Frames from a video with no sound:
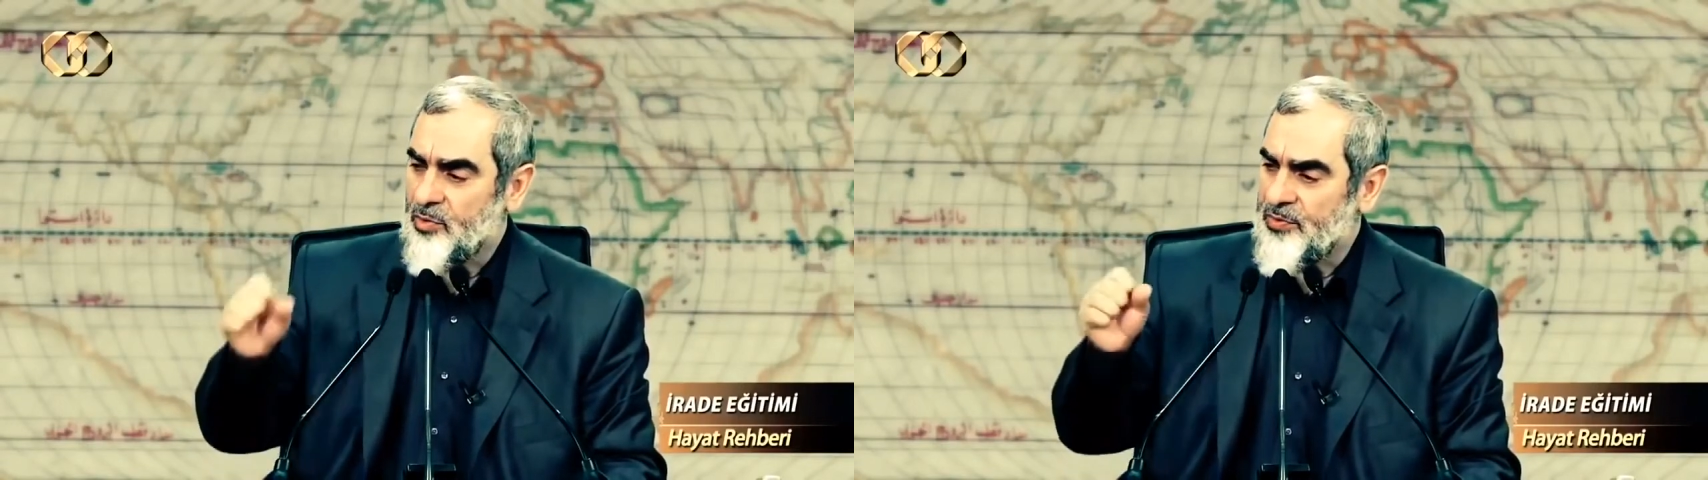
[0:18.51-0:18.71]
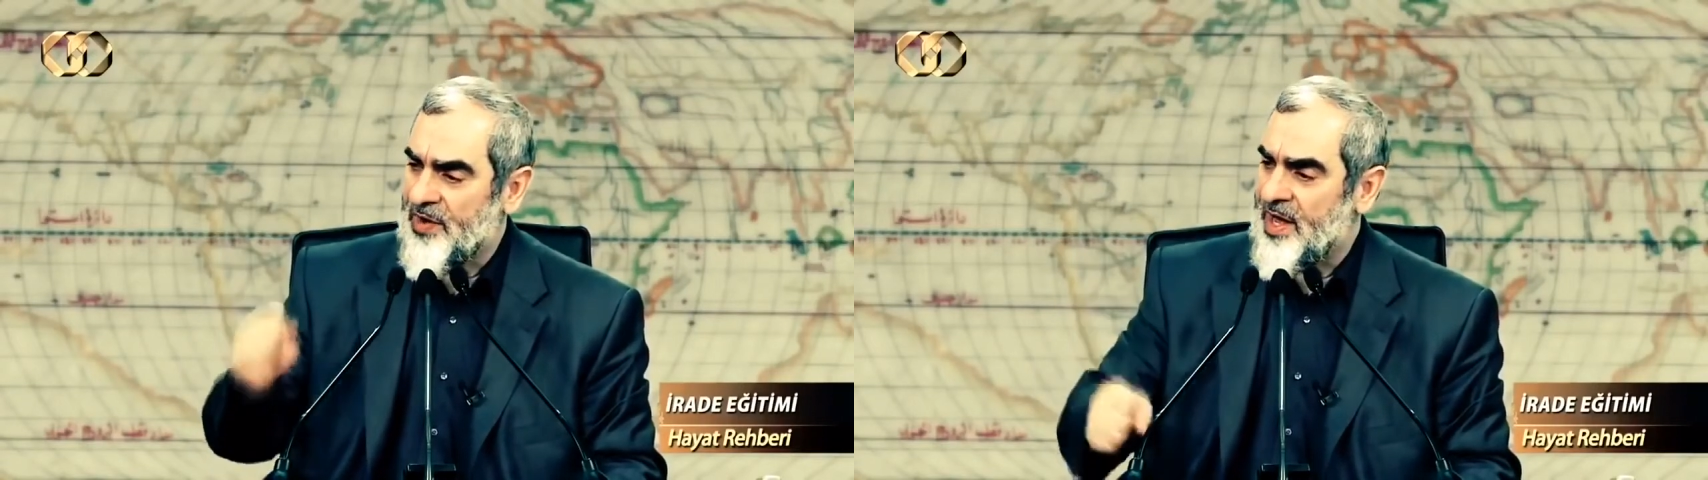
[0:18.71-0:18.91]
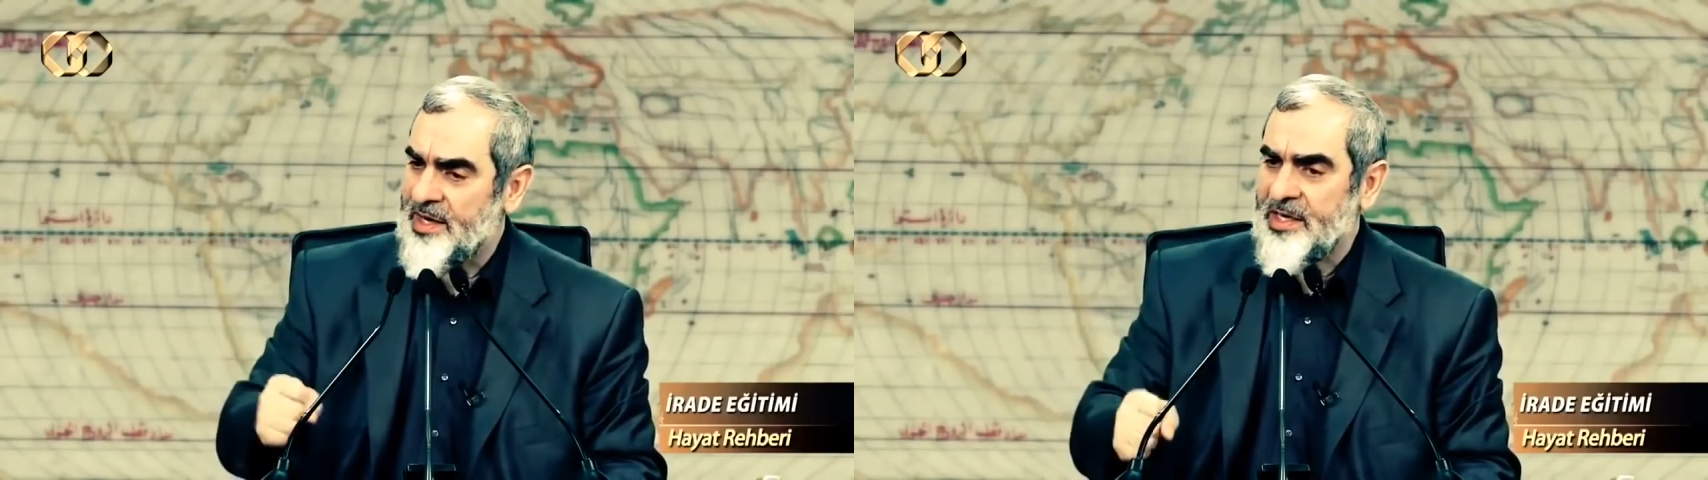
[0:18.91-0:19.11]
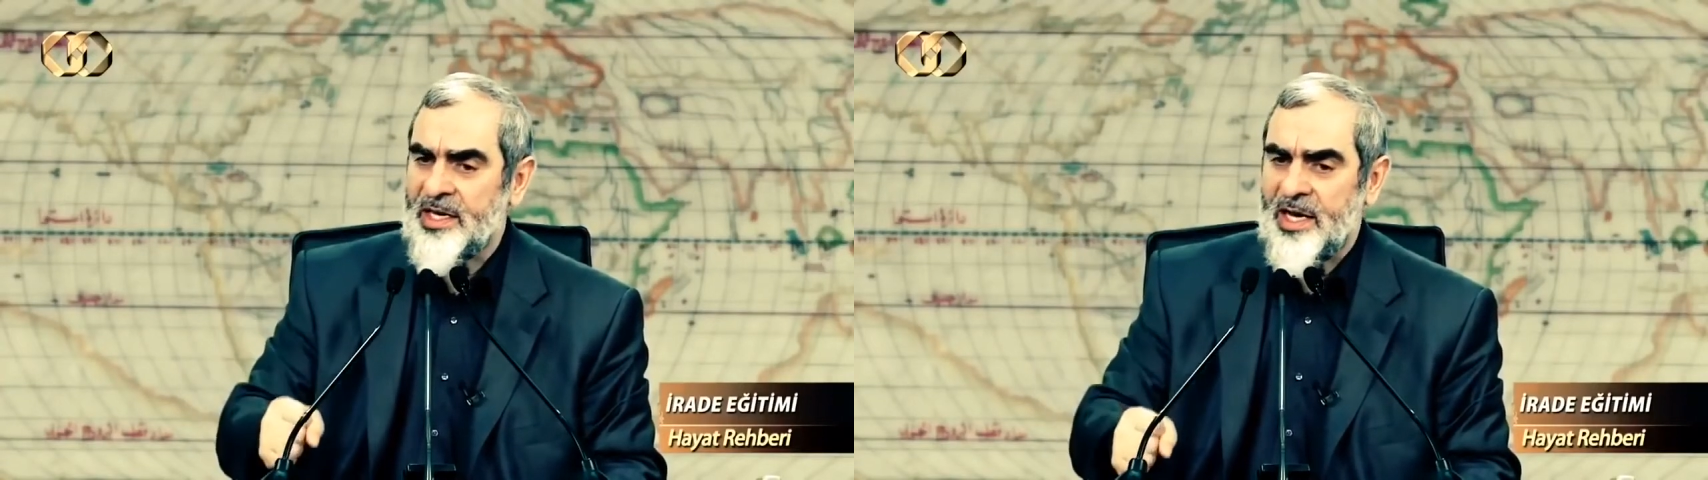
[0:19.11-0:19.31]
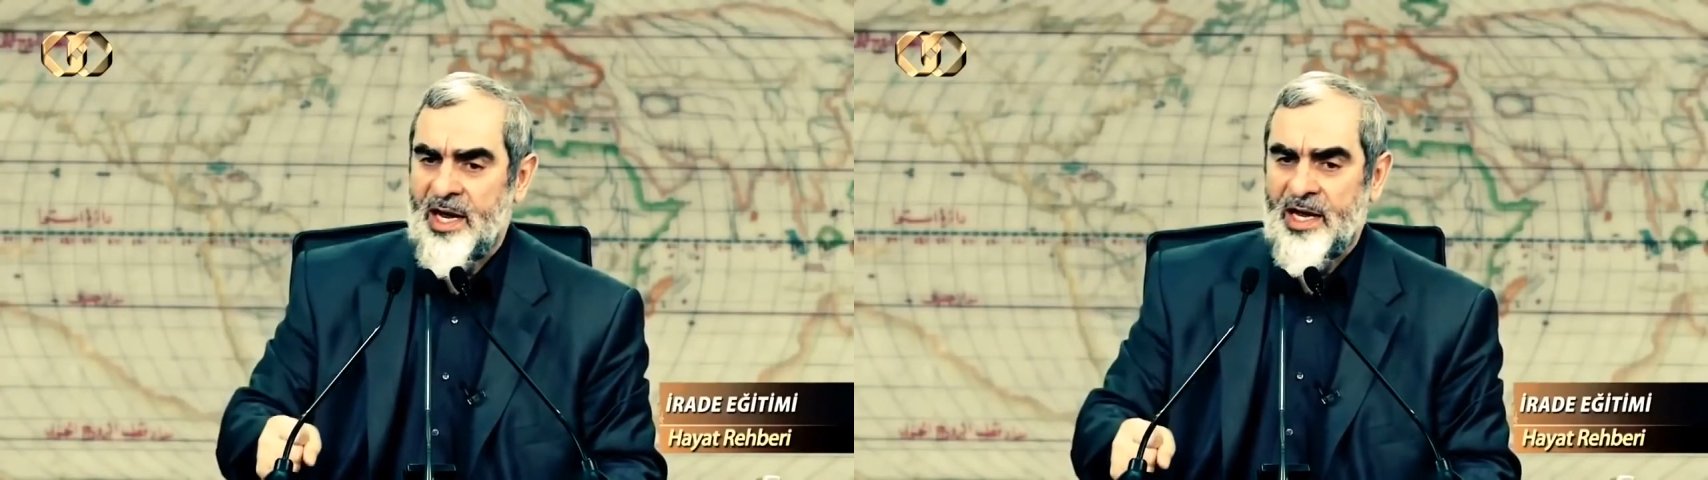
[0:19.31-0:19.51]
bu
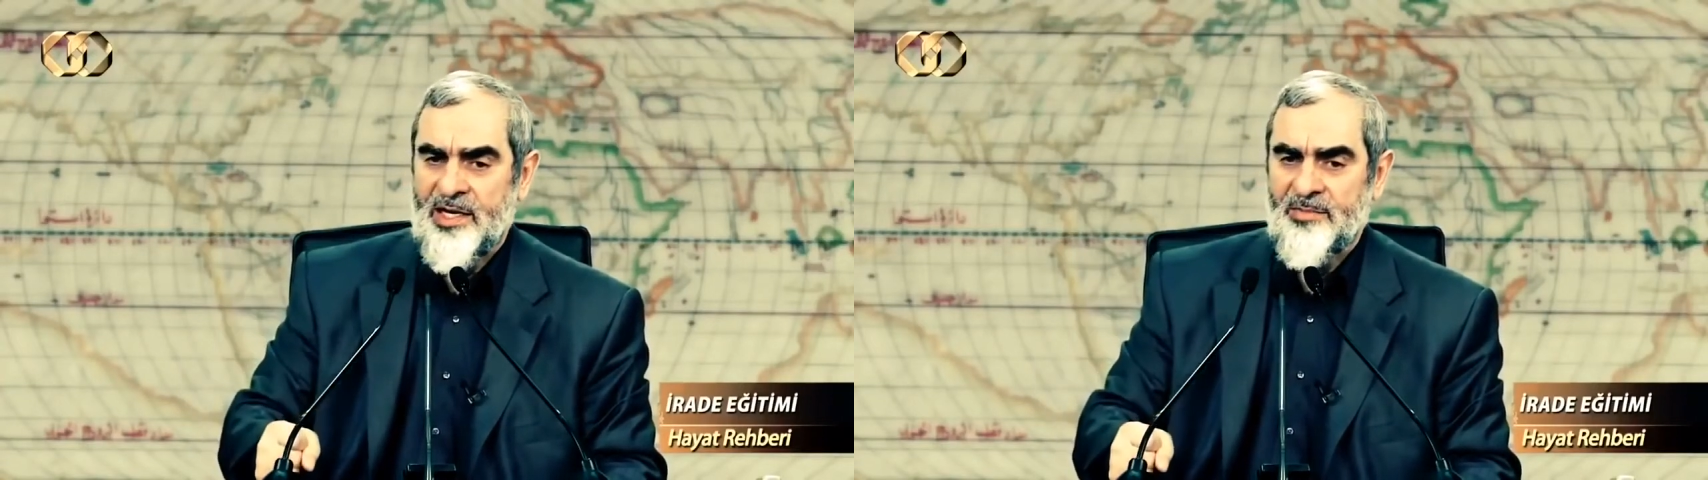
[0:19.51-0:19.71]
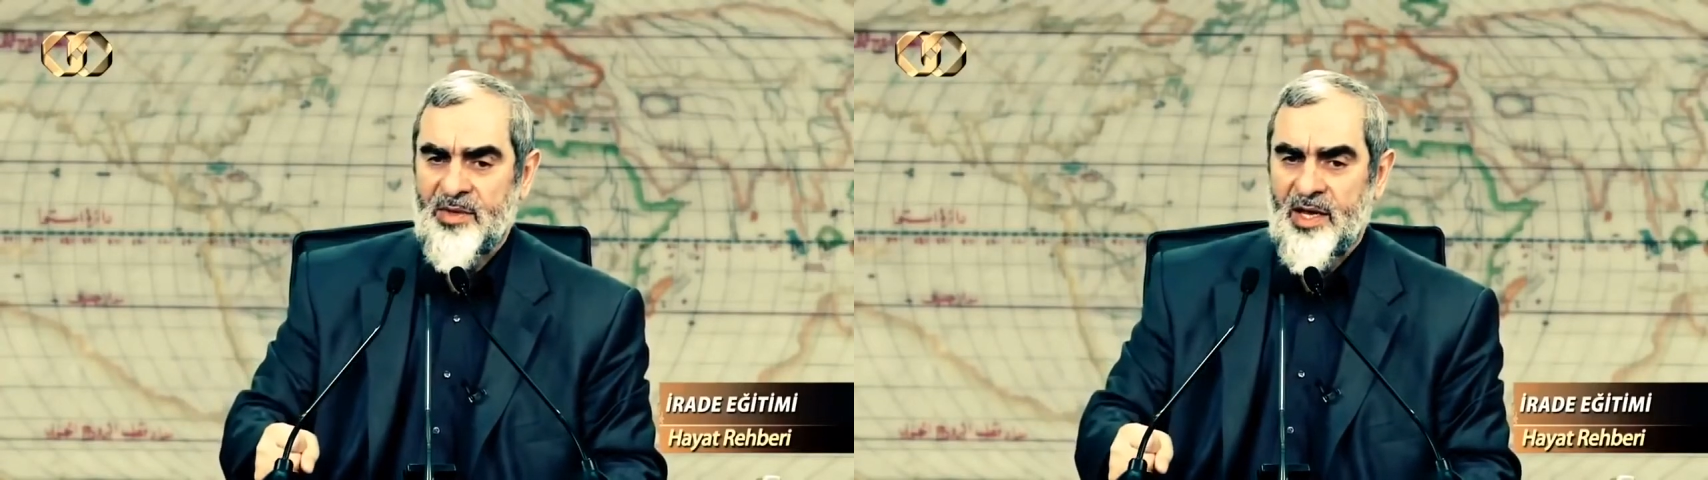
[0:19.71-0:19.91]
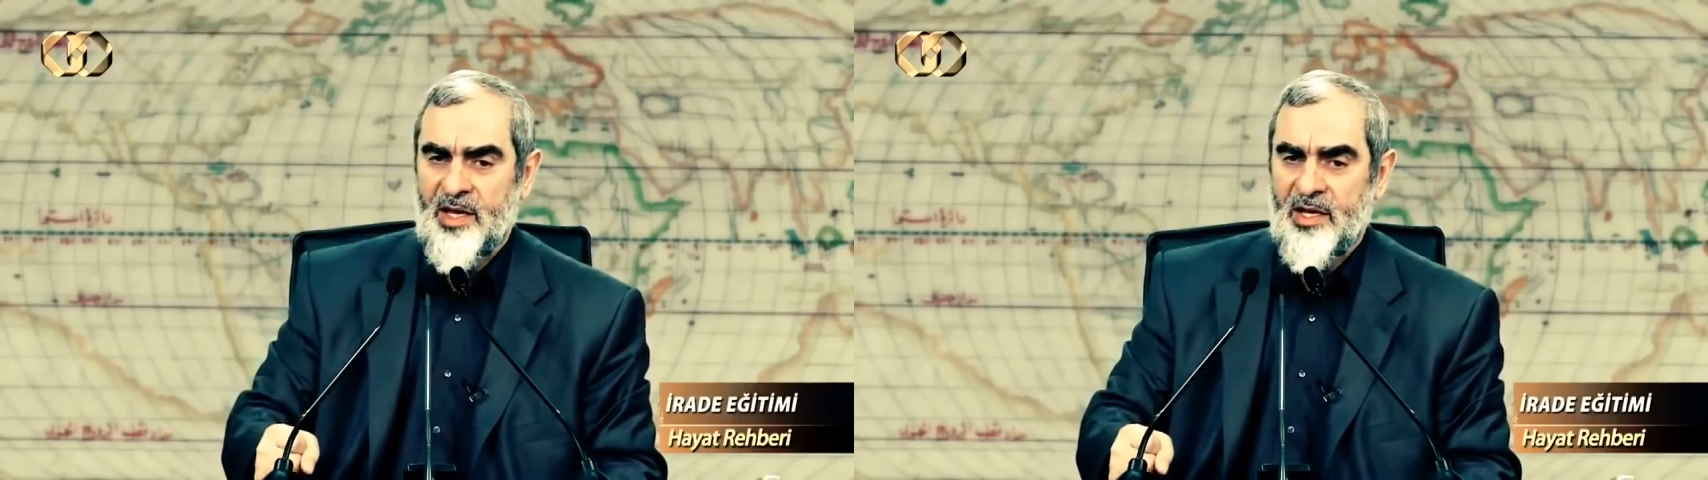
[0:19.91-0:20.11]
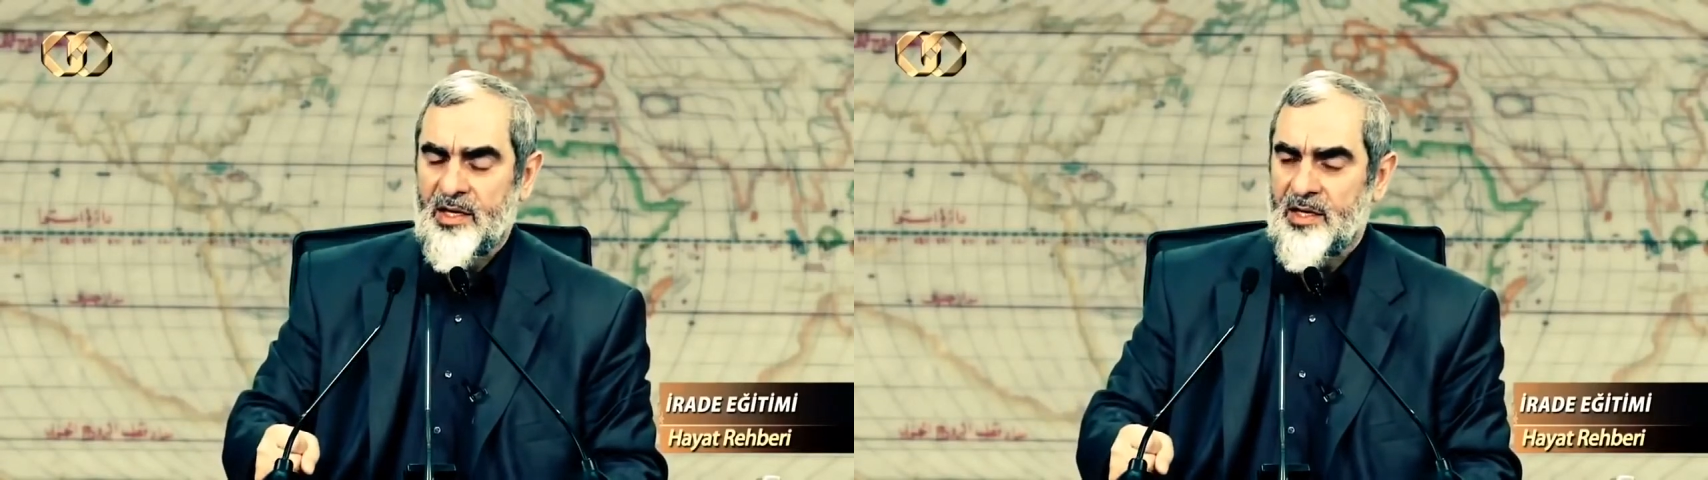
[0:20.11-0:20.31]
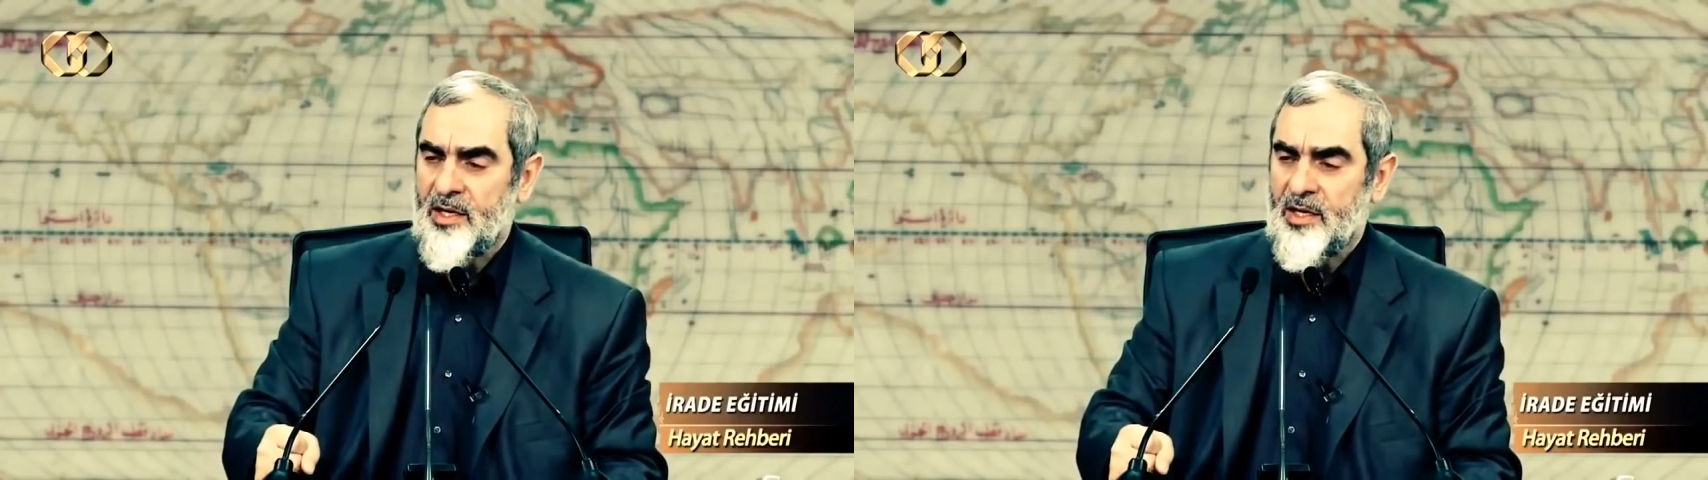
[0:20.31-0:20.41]
fani alemde